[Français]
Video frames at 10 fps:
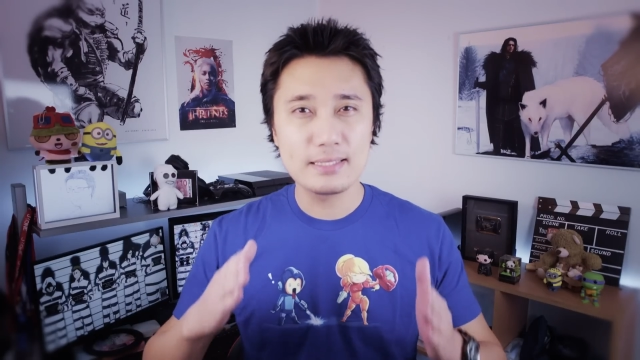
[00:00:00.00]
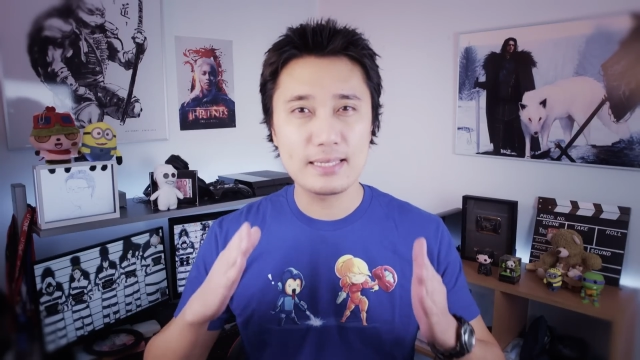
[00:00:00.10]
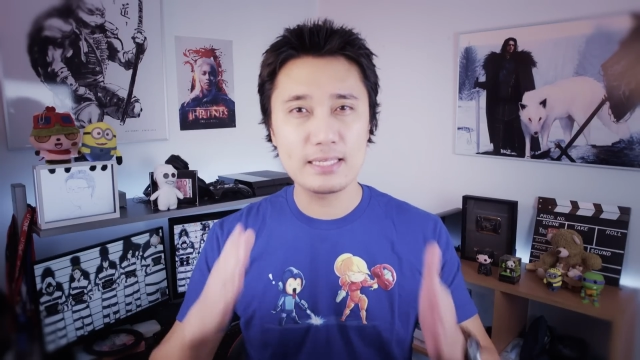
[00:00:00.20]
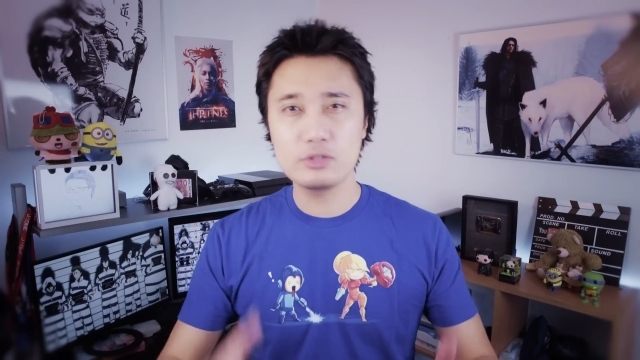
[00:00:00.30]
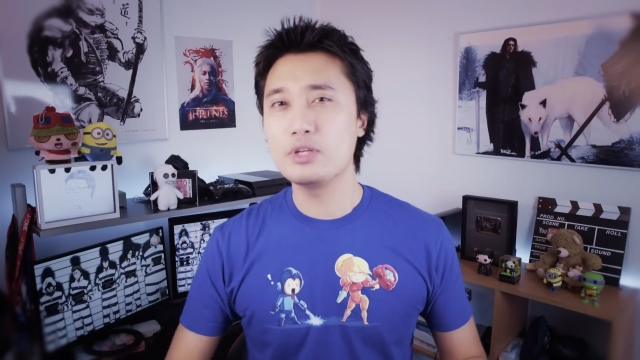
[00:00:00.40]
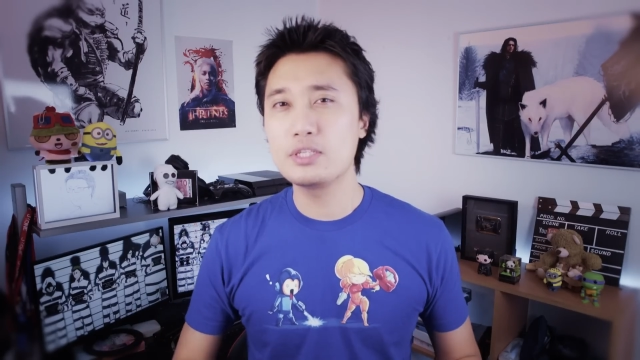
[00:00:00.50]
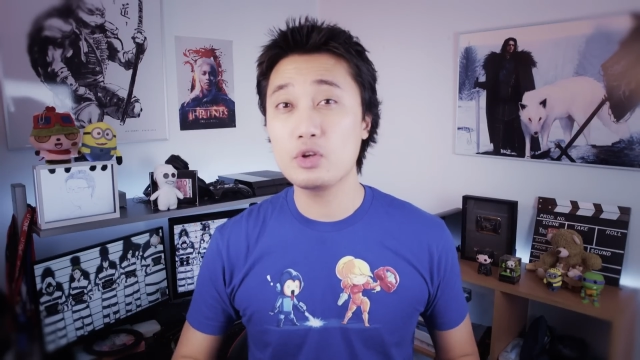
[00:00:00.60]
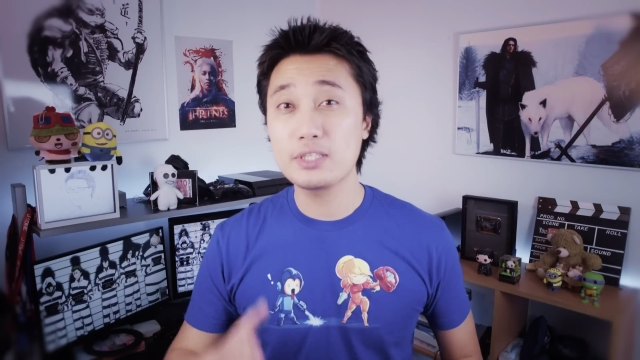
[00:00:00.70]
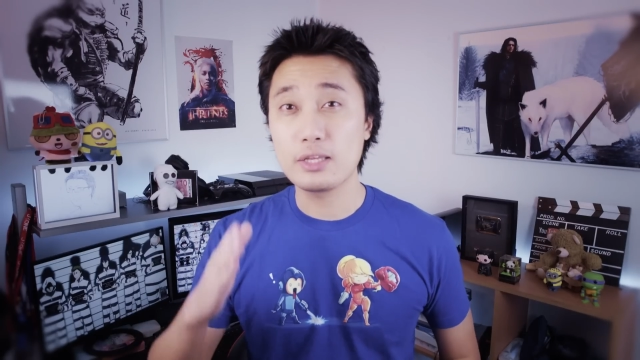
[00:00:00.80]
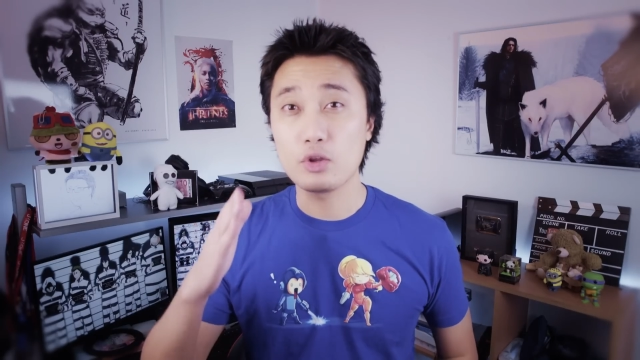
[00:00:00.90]
ces
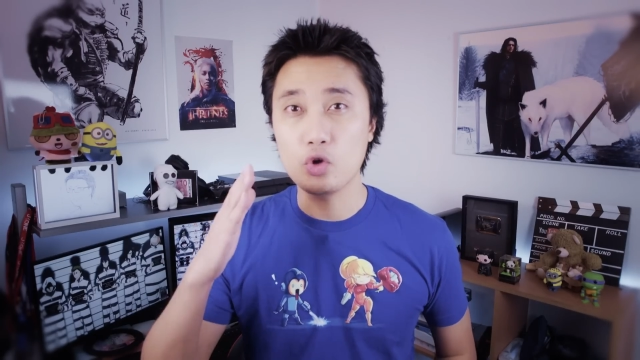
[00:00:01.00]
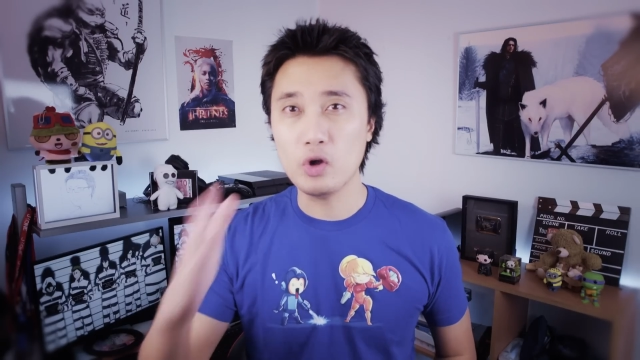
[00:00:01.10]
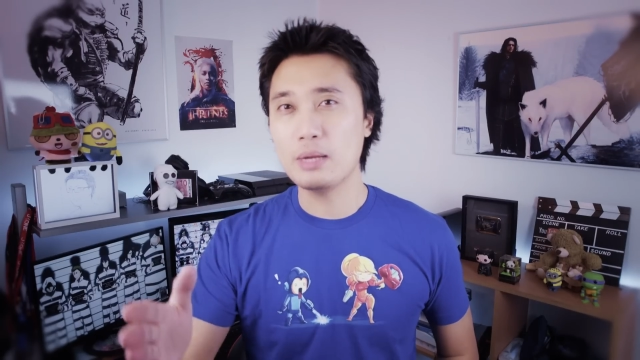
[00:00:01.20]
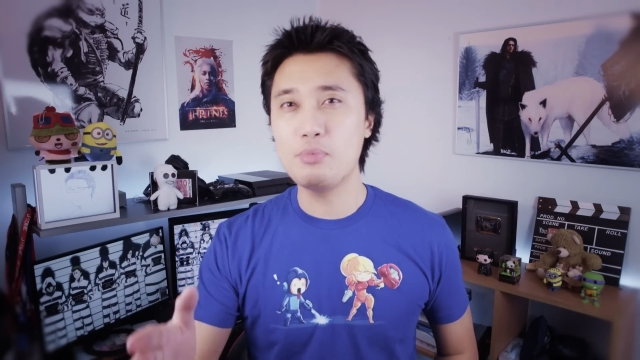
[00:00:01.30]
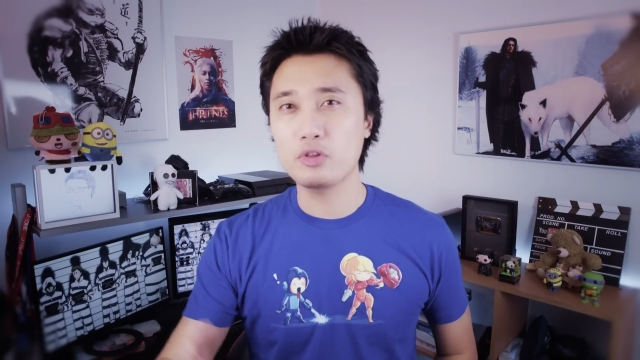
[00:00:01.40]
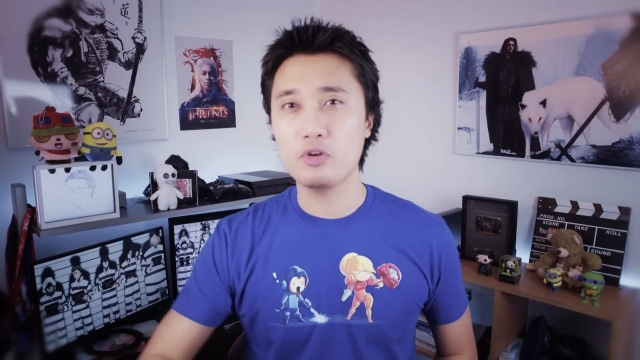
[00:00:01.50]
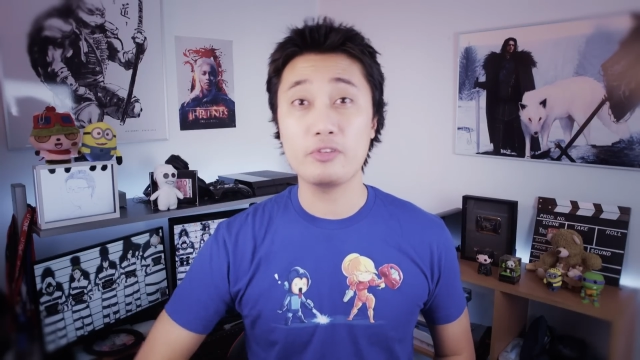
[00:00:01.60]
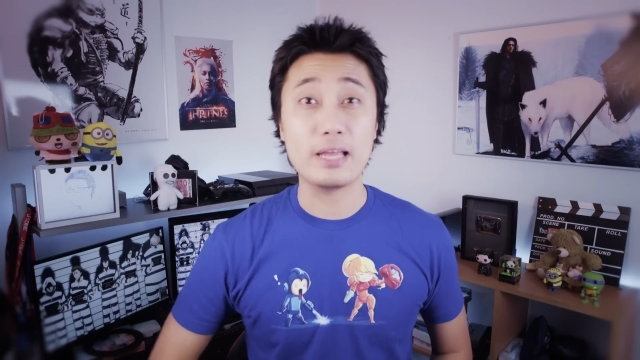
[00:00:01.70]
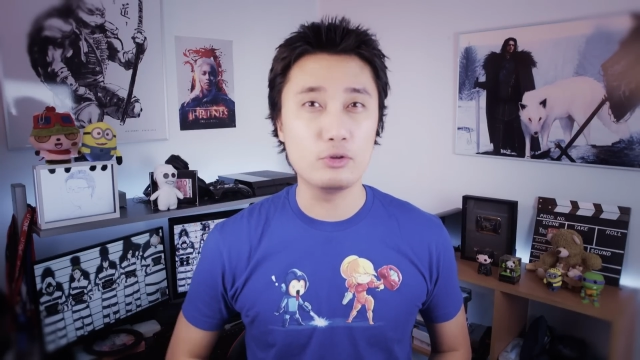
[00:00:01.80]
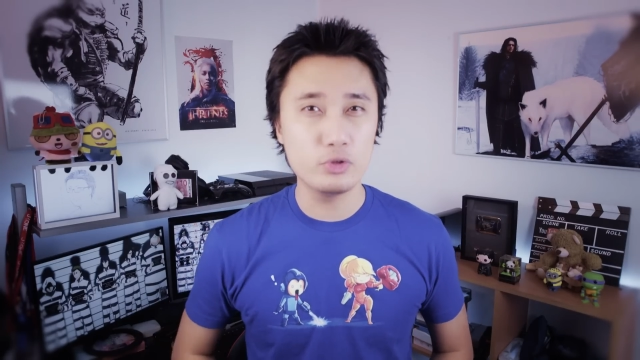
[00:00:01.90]
adolescents tiennent une grande
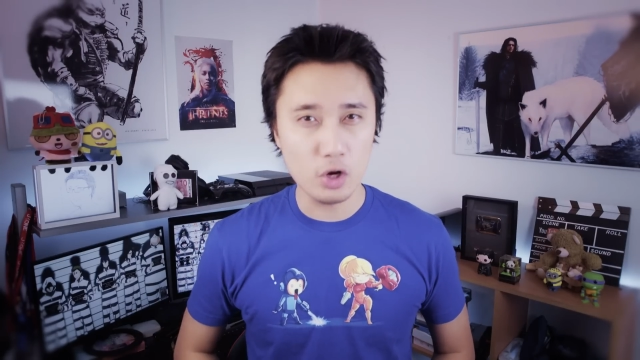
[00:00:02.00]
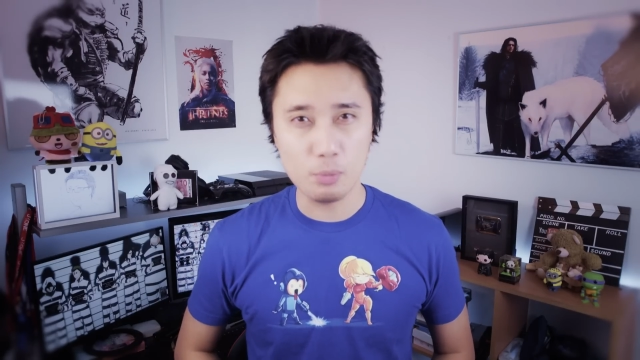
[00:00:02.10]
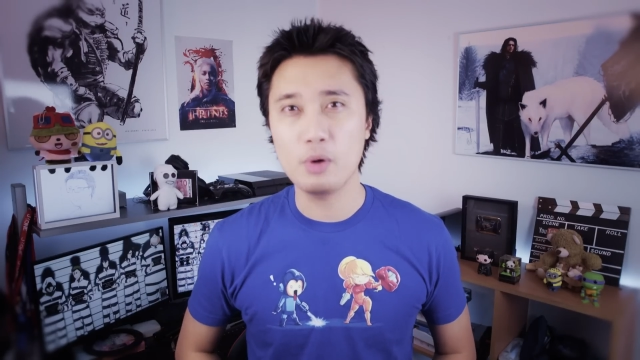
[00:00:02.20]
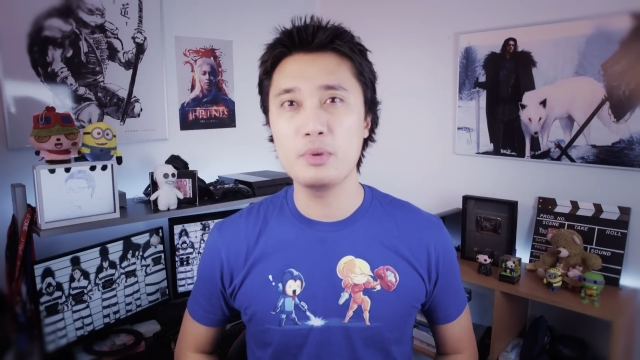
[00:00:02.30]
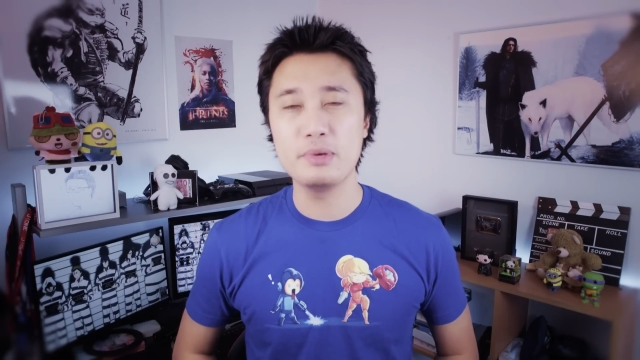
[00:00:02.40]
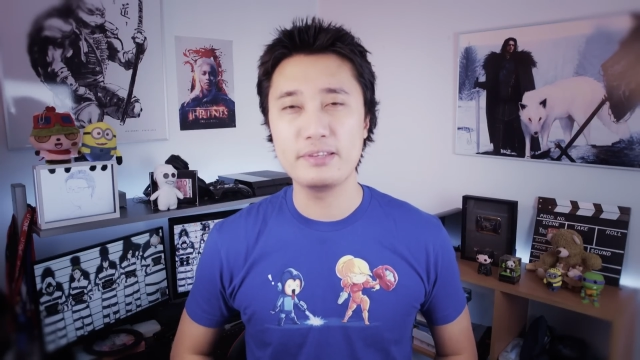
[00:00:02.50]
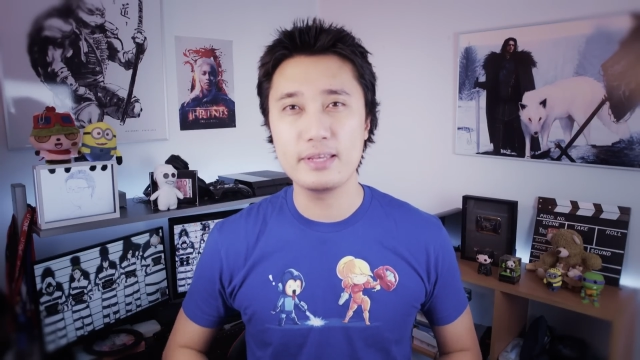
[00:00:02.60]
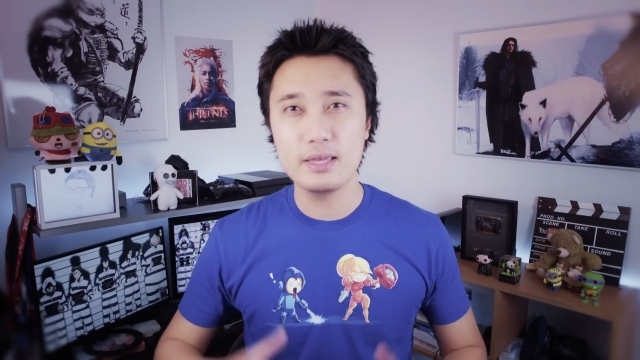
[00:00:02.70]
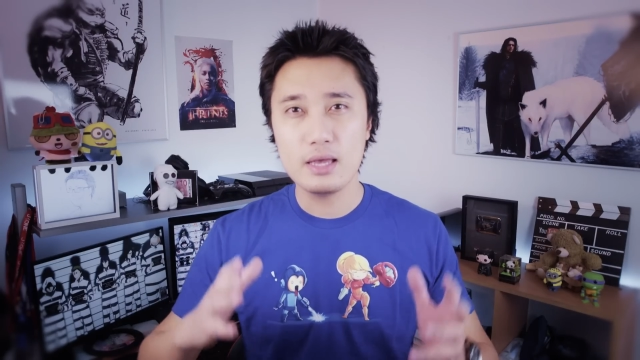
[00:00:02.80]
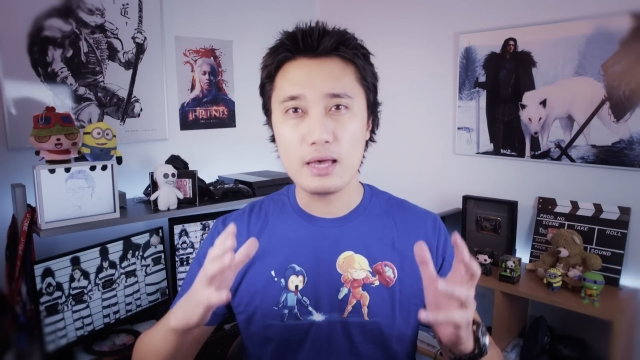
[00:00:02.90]
importance à donner leur premier
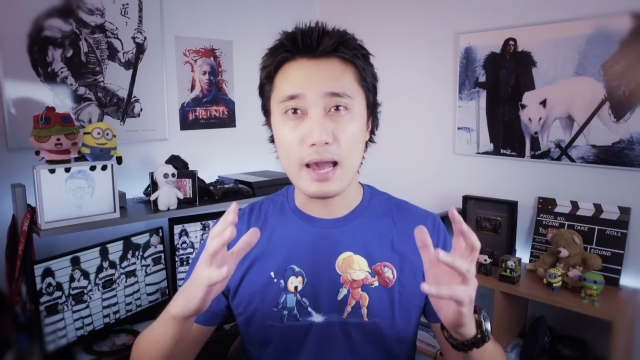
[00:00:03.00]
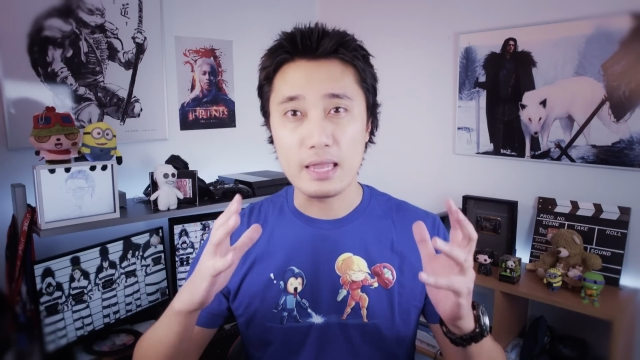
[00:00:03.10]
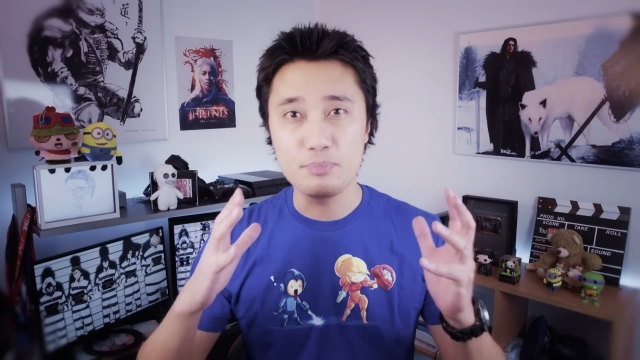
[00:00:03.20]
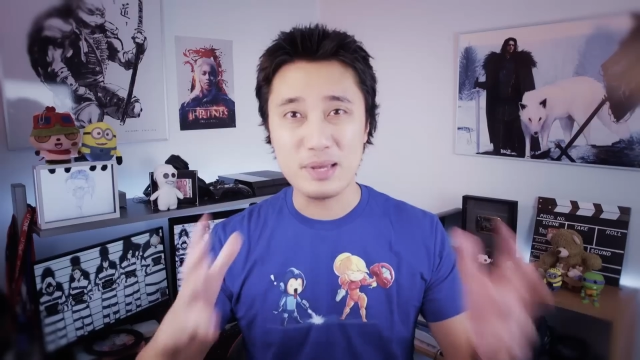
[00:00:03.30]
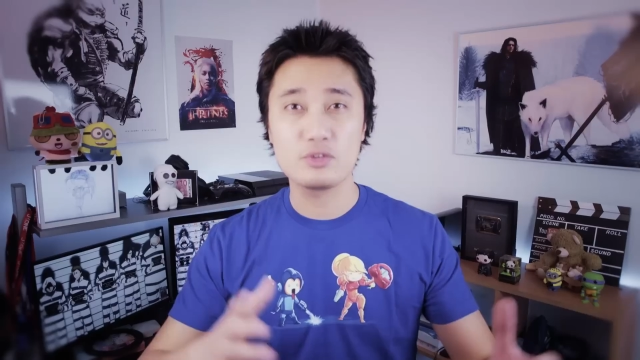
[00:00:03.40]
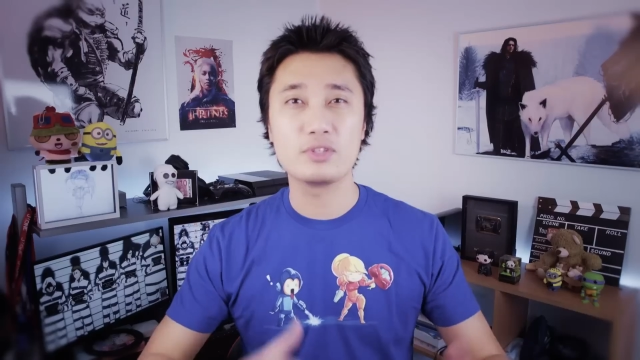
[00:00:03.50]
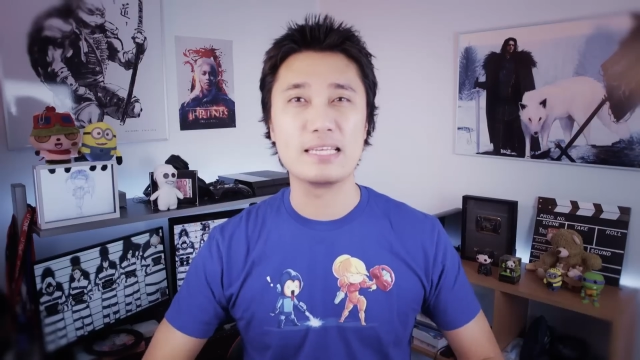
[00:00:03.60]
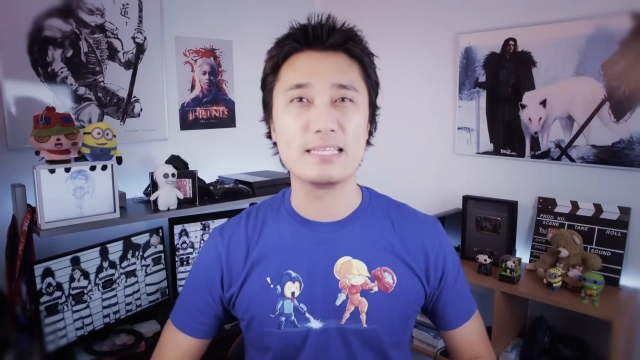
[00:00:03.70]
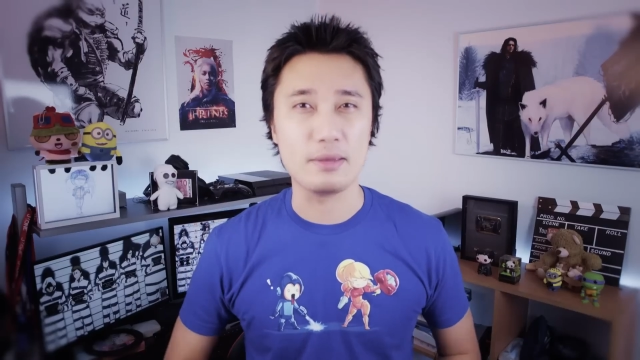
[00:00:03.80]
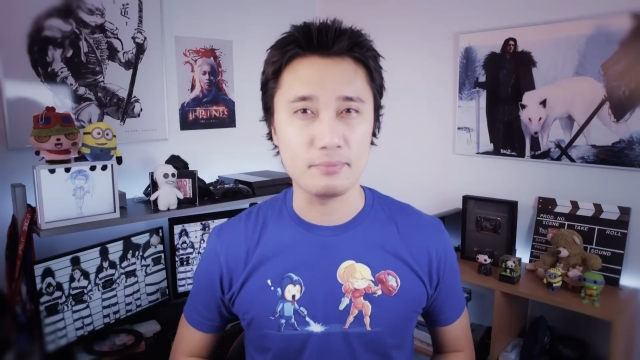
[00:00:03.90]
baiser à une personne
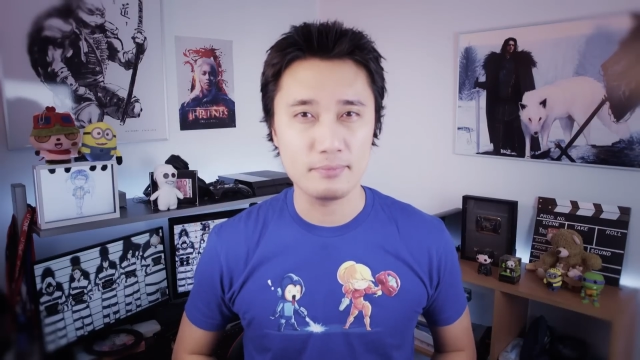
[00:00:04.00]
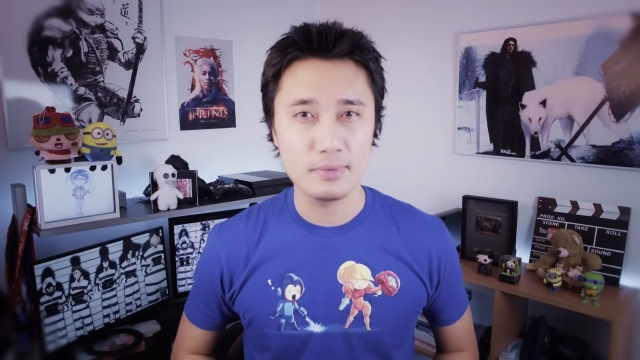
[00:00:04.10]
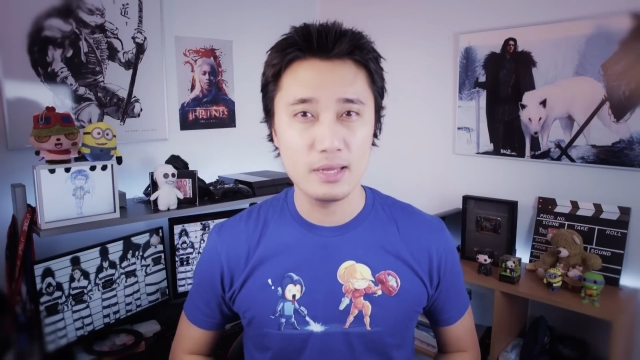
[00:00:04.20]
qu'ils aiment.